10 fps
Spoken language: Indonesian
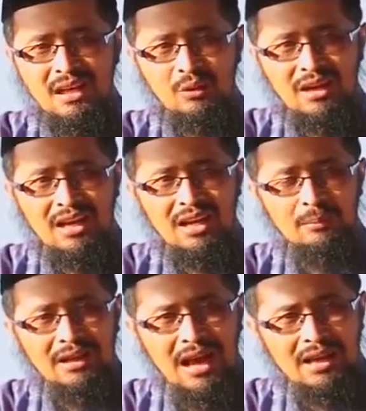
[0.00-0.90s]
Laukana
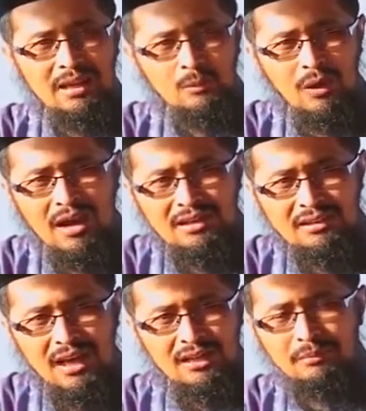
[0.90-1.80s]
lebni Adam
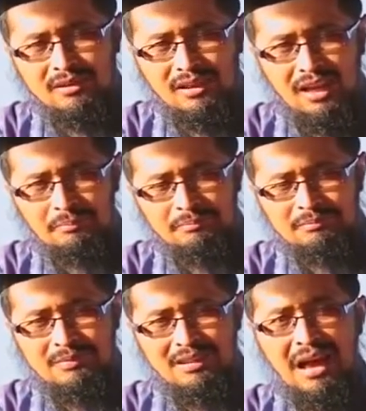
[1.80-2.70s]
wadiyani min tahab.
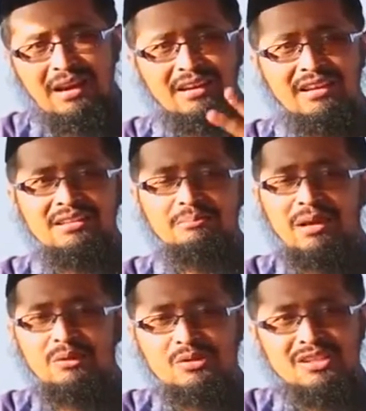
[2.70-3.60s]
Andai
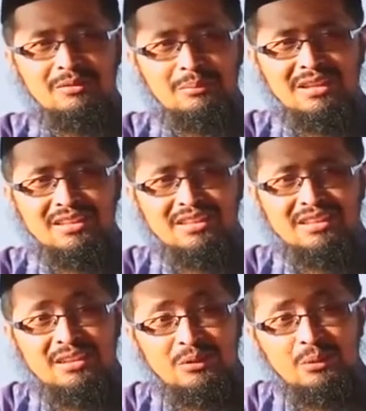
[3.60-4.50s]
manusia
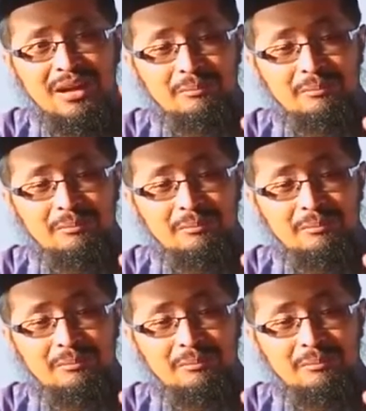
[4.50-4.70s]
memiliki dua